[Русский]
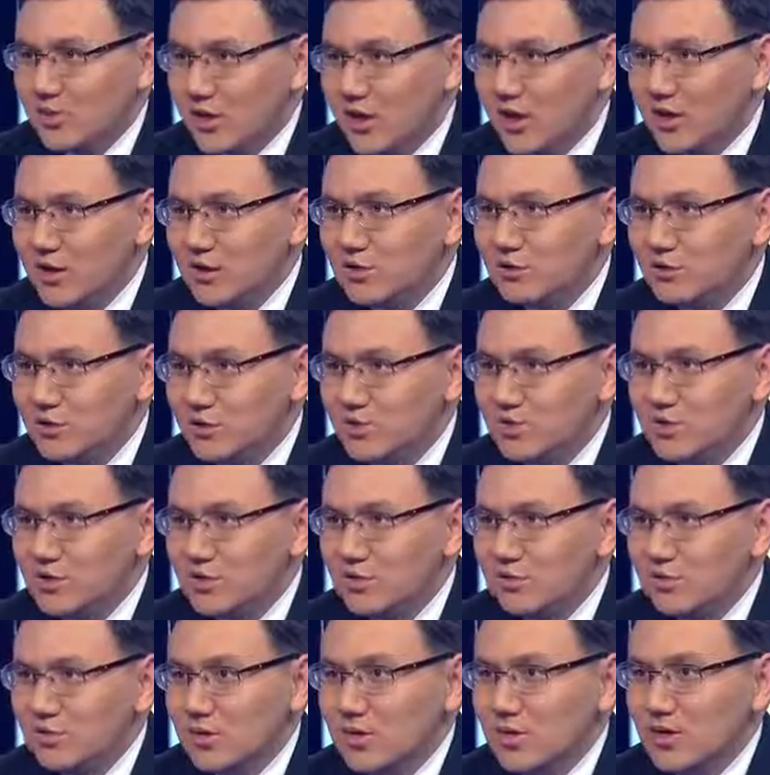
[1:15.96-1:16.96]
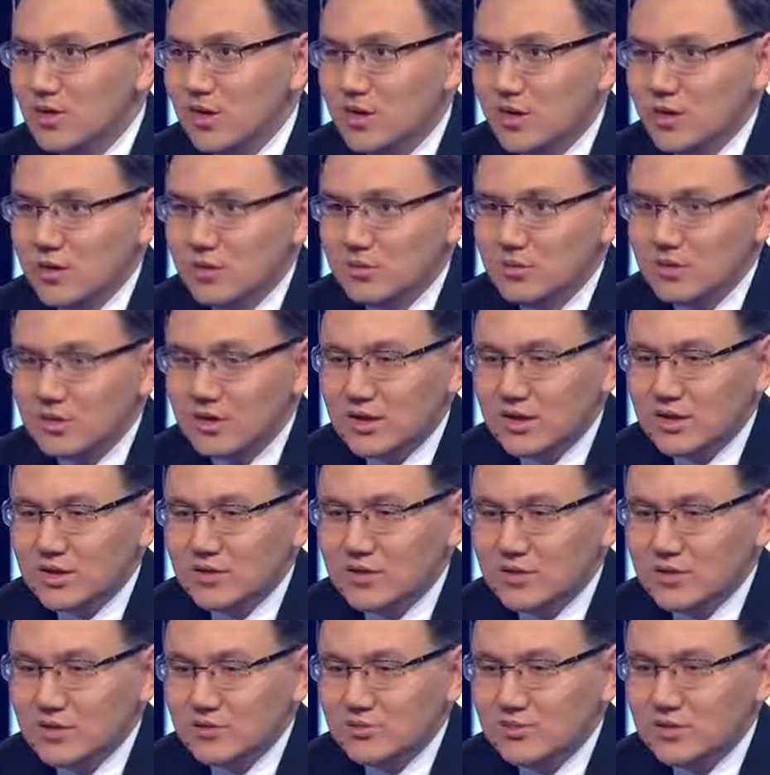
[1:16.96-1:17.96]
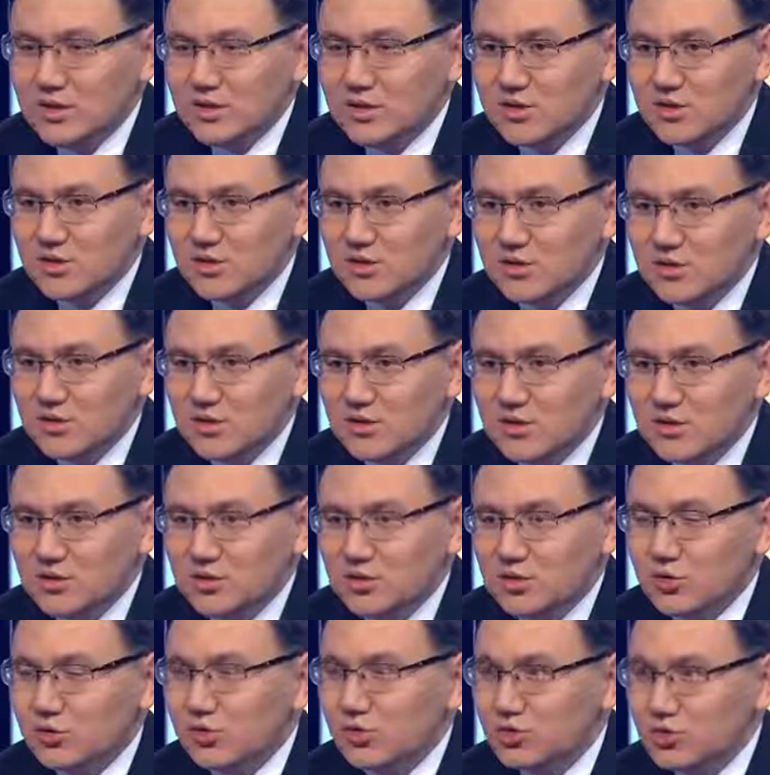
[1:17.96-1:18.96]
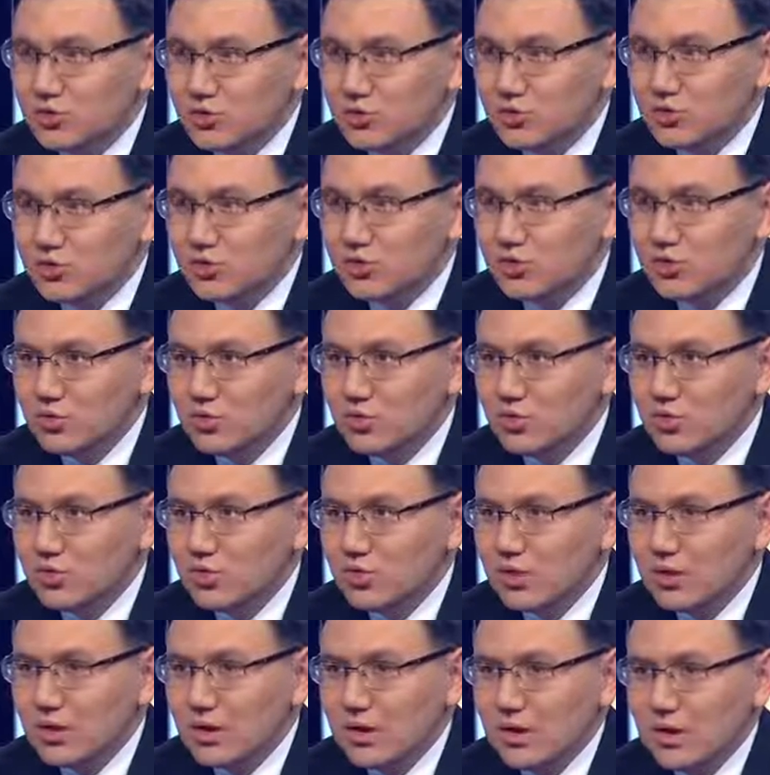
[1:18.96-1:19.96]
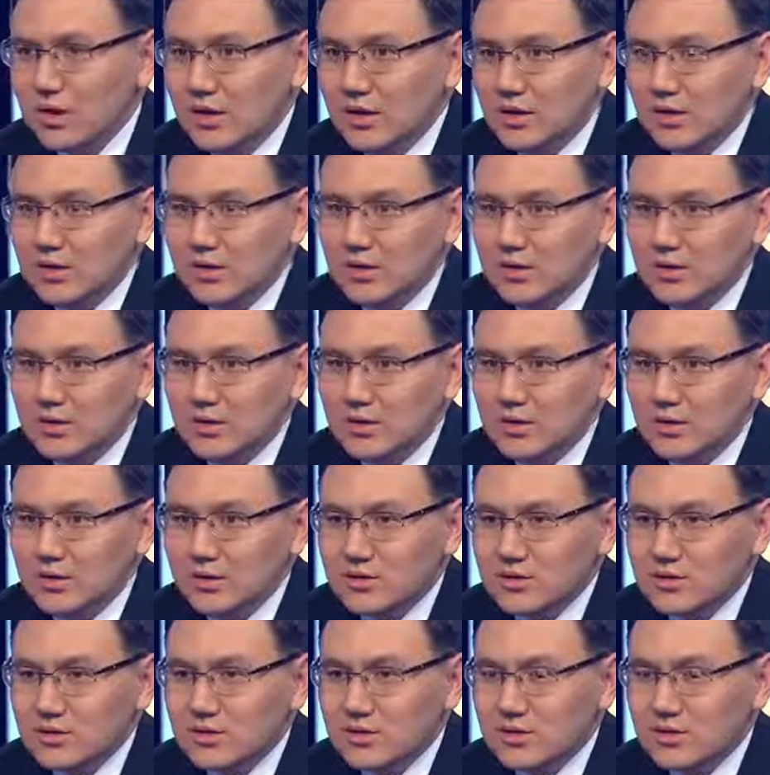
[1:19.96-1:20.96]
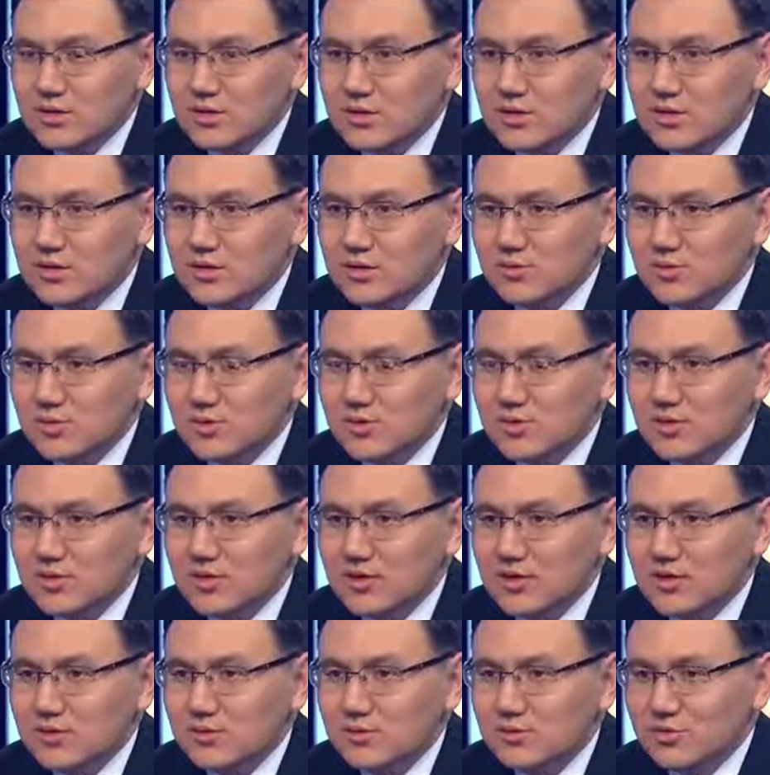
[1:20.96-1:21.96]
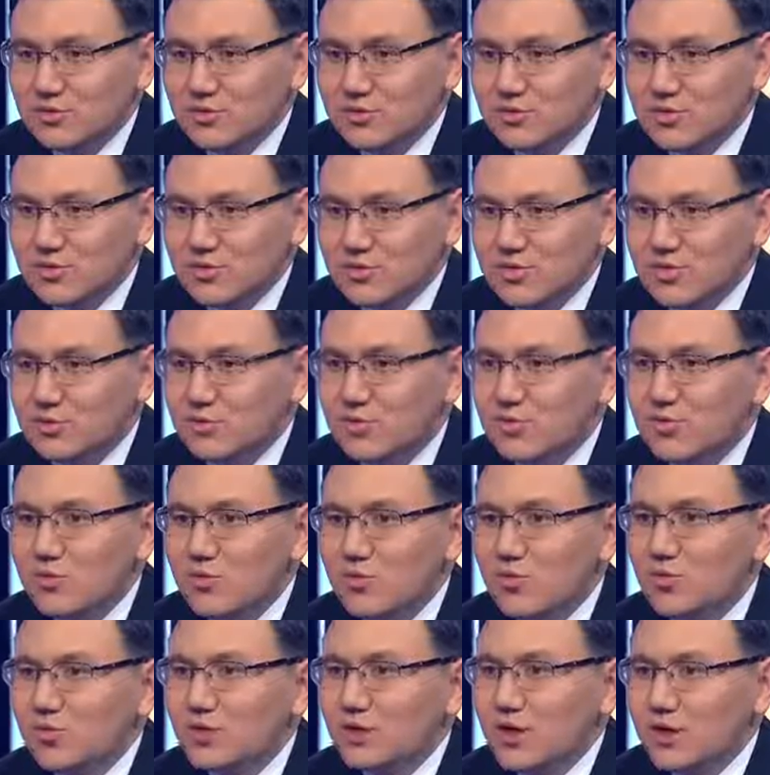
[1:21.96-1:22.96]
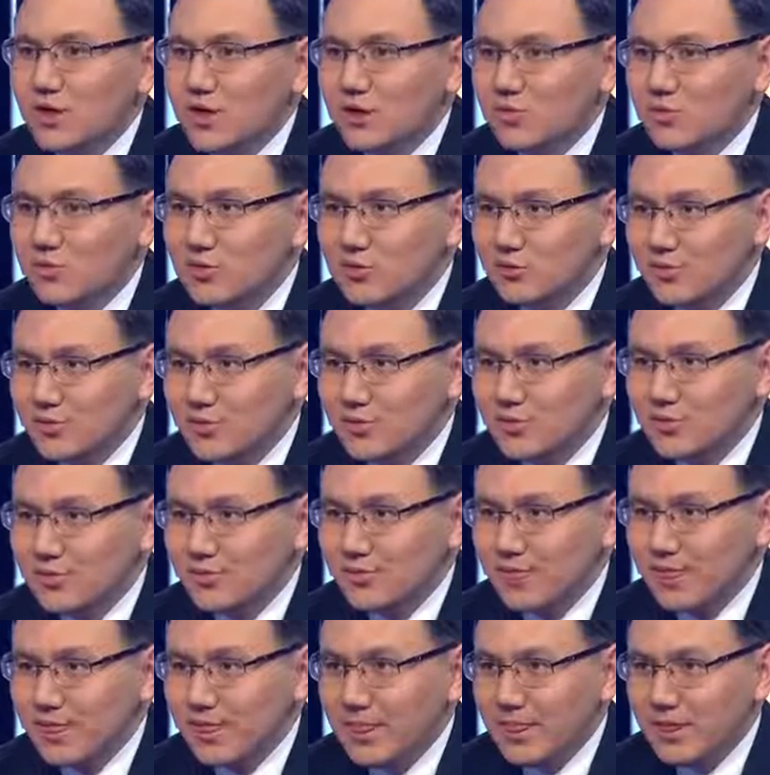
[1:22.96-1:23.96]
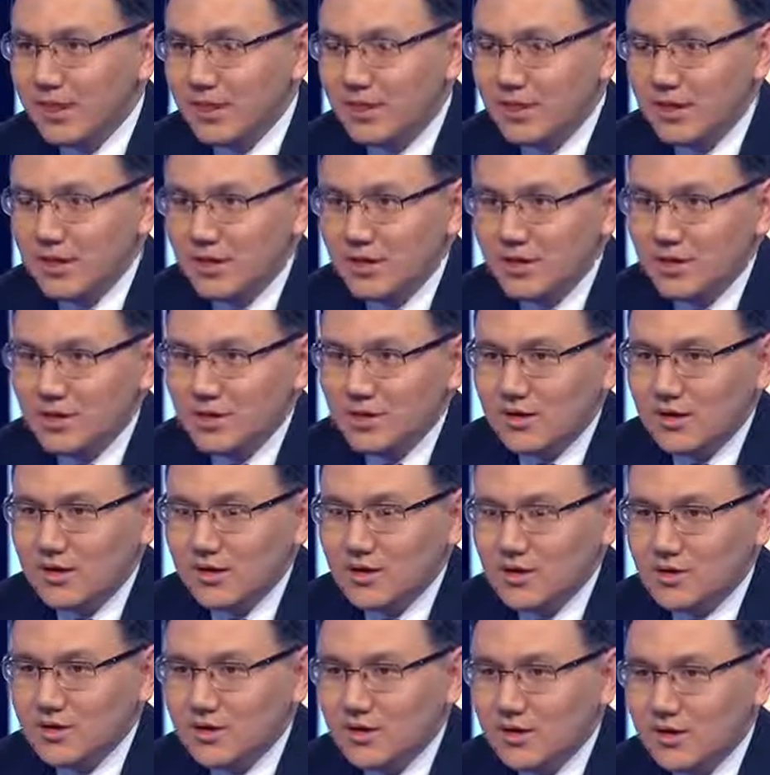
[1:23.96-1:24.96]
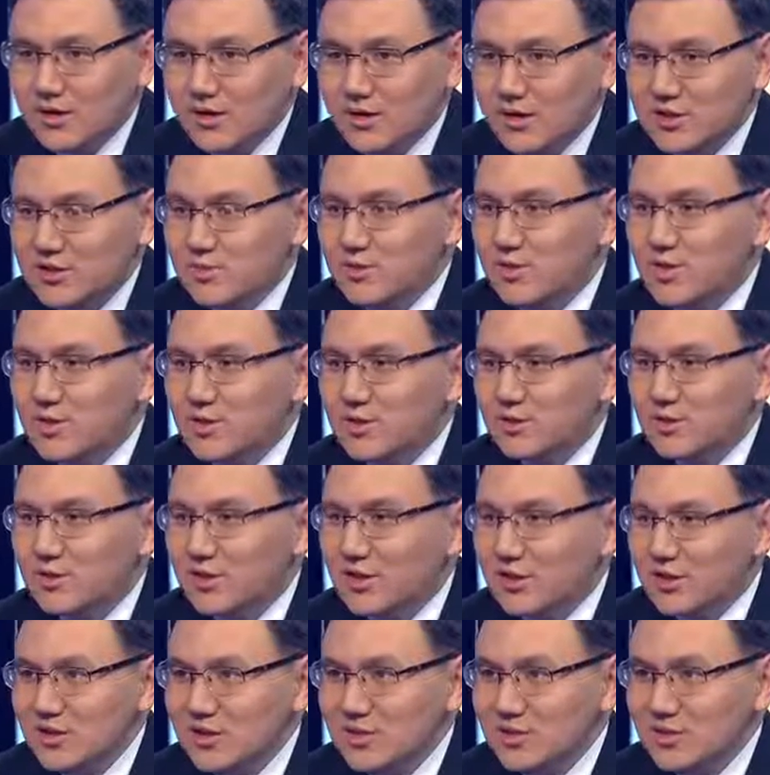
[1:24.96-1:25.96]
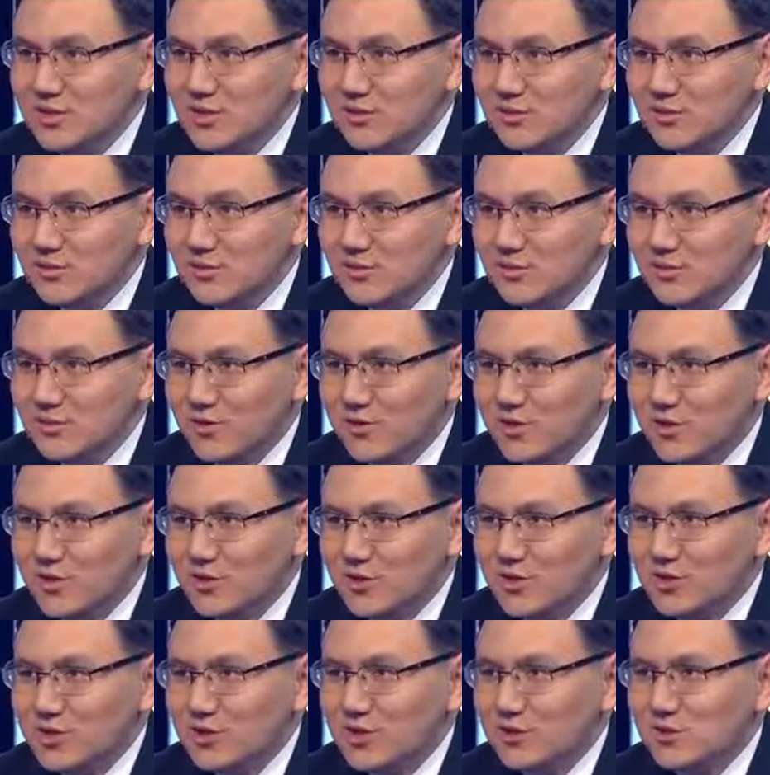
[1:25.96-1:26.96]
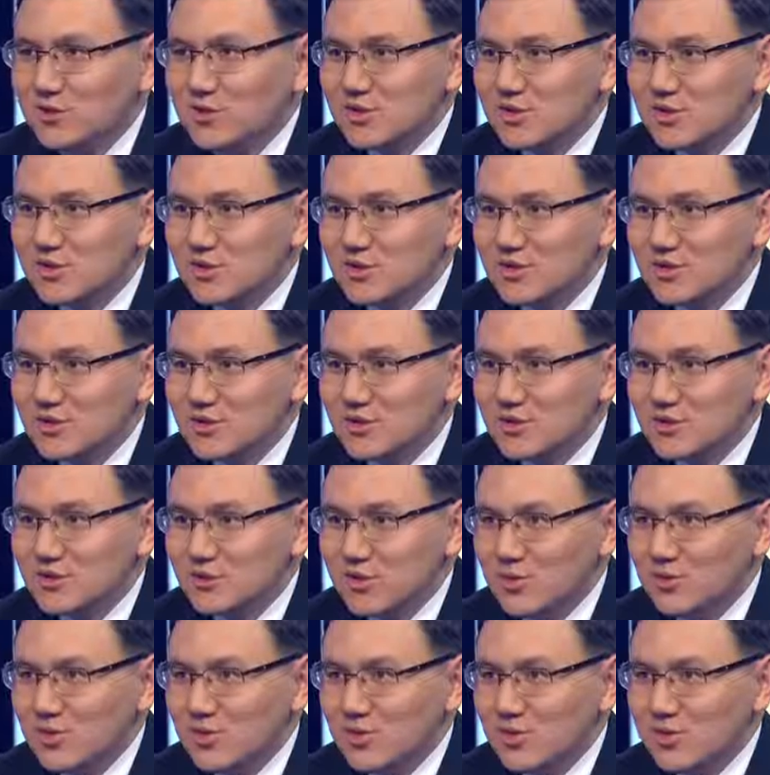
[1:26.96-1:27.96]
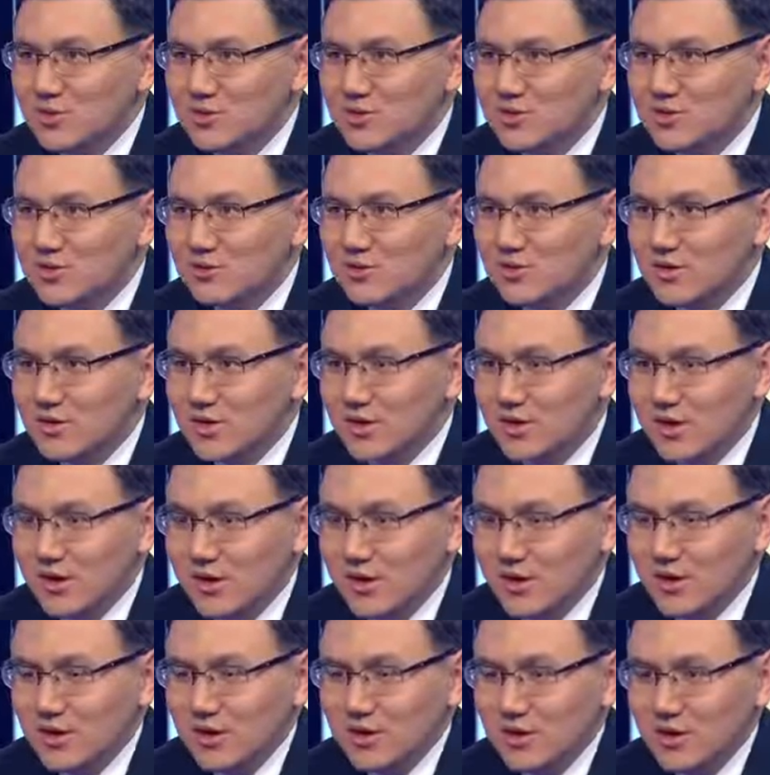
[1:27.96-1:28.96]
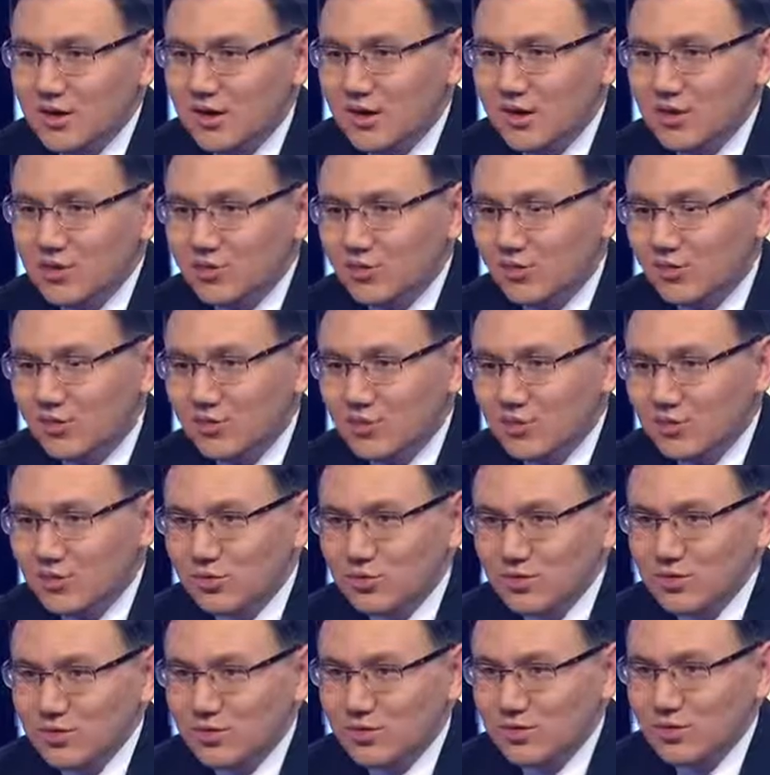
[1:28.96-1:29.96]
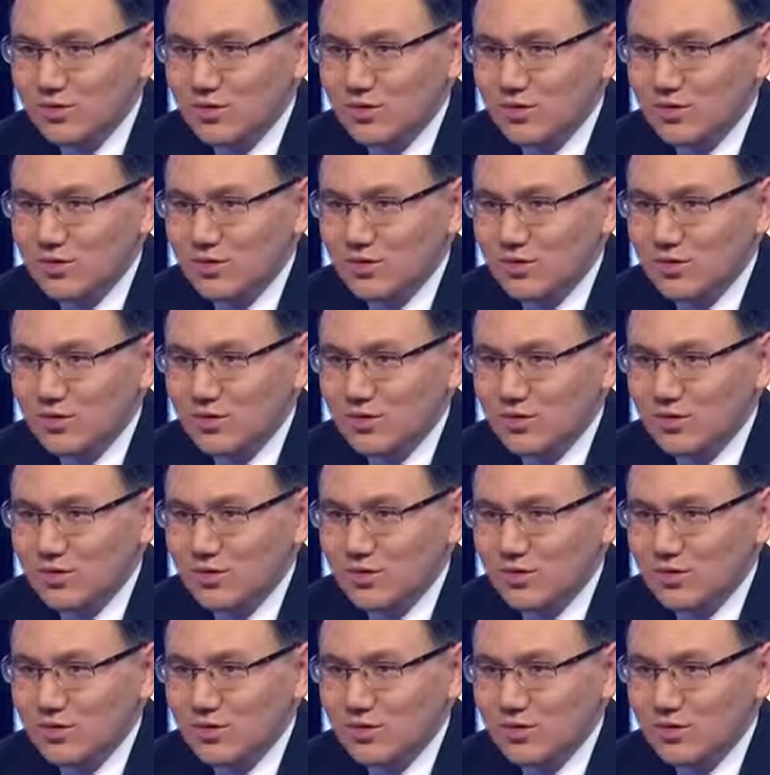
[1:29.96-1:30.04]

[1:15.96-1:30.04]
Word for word: правильным, нужным, пытается изменять а, что-то в лучшую сторону. А, если посмотреть, вот с седьмого года, как я вернулся, я начинал экспертом, аналитиком в аналитическом центре при правительстве. И по,